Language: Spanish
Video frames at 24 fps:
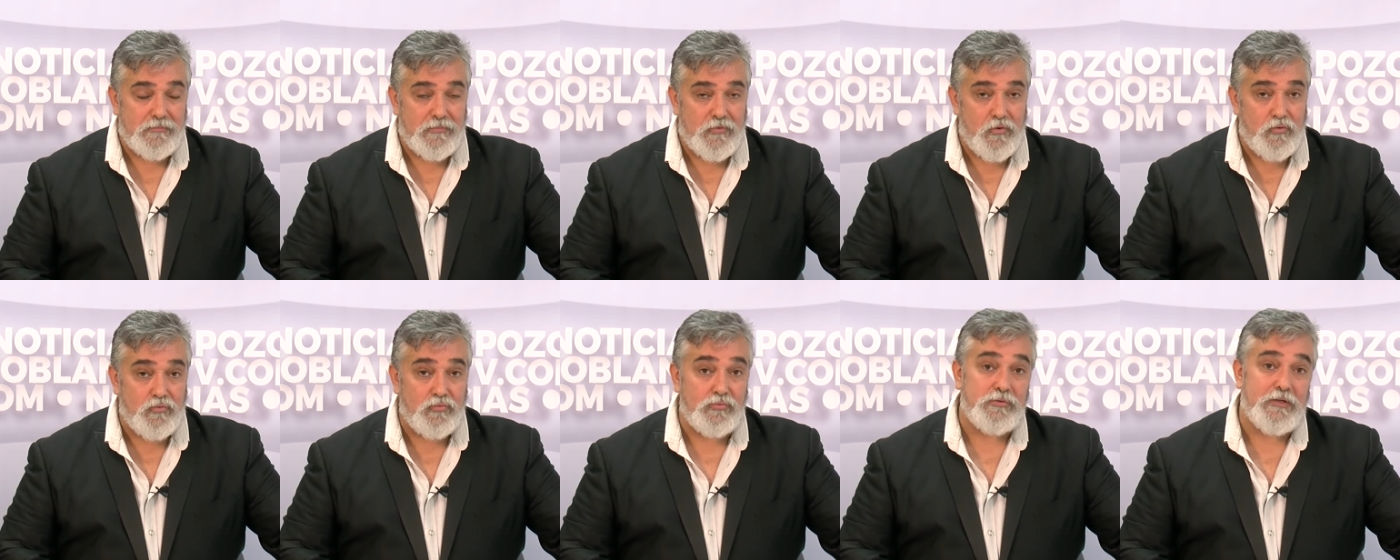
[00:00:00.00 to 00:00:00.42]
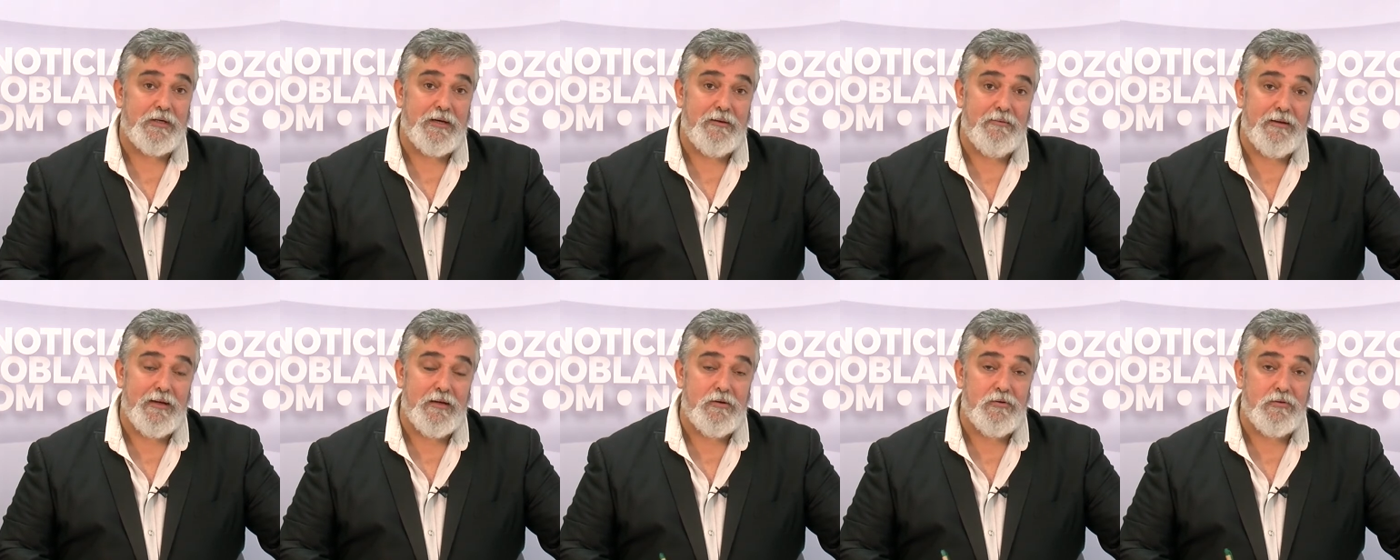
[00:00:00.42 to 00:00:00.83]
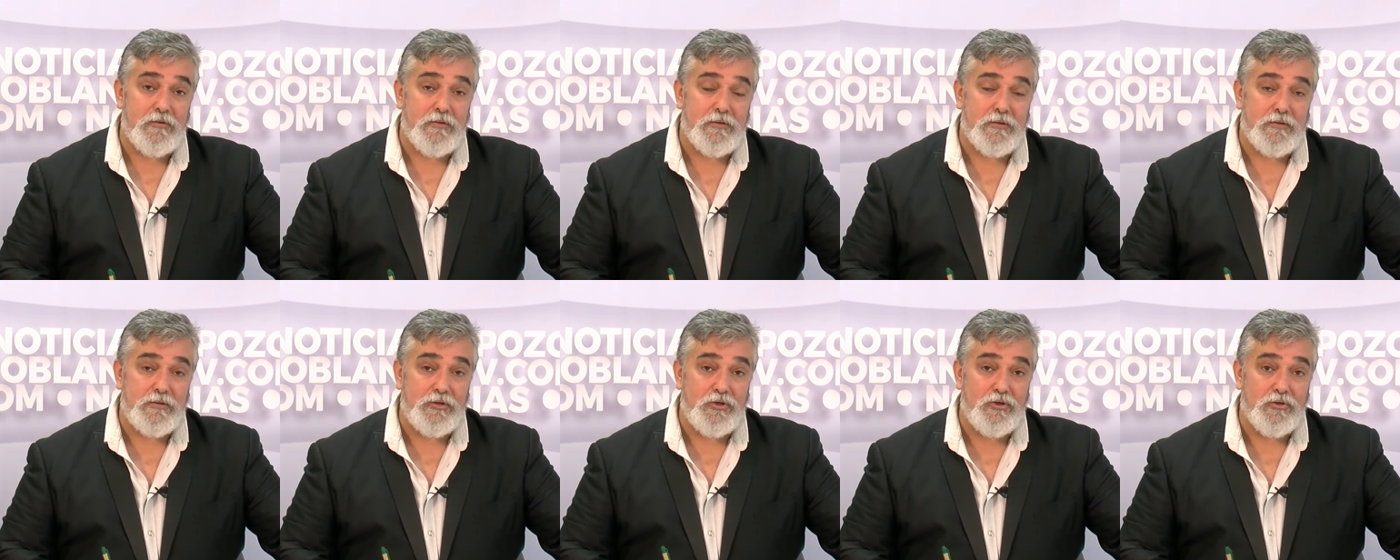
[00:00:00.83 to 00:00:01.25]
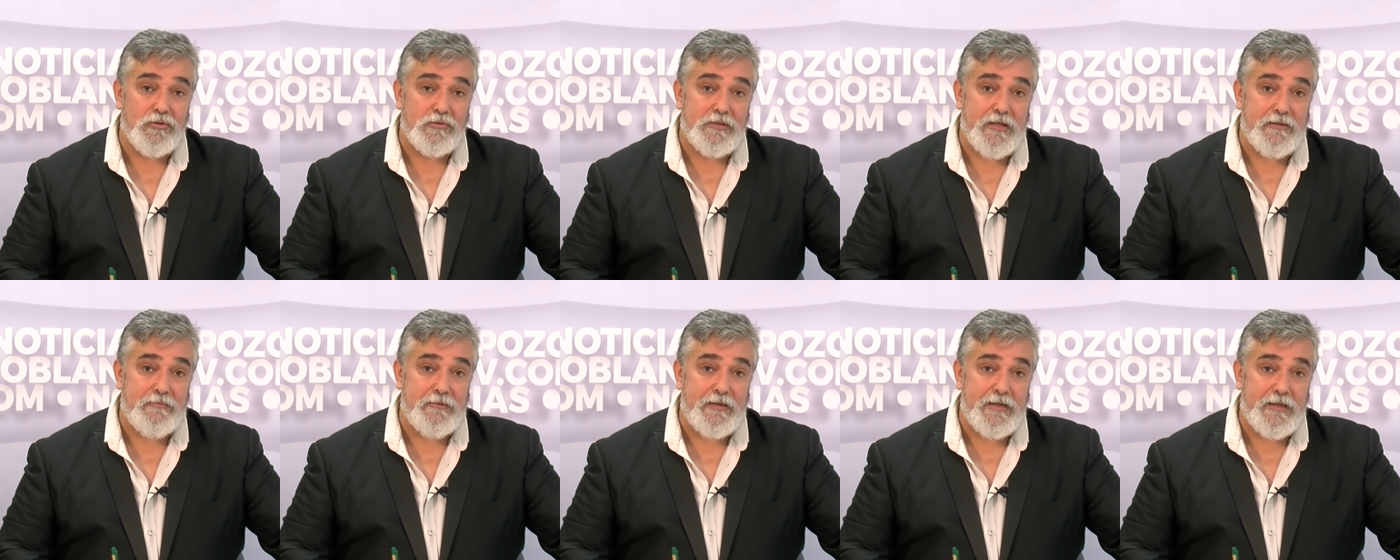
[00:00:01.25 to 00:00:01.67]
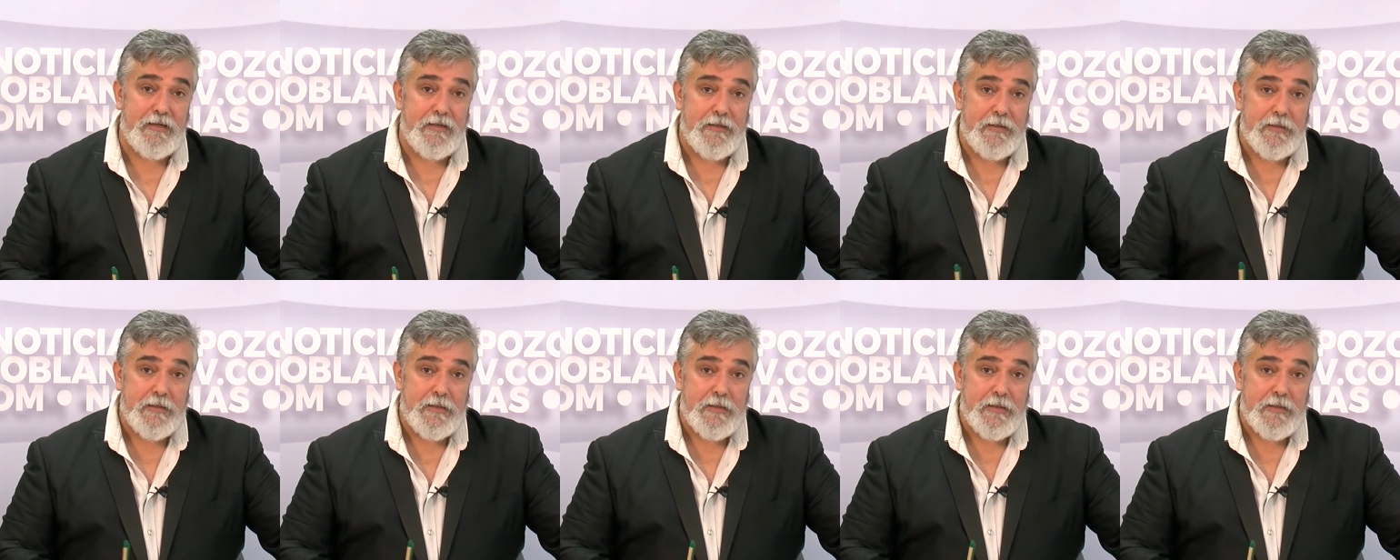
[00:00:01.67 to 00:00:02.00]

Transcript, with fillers: un trabajo notable,